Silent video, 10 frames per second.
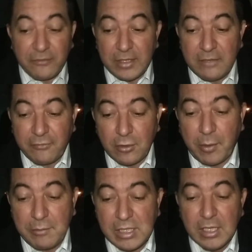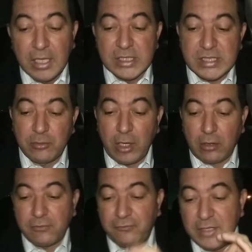ele falou para mim,
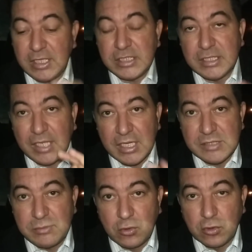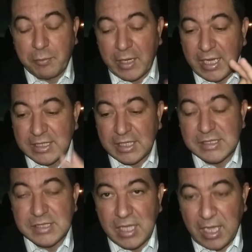Samuel, 23 minutos para ganhar
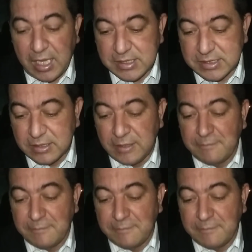13 reais,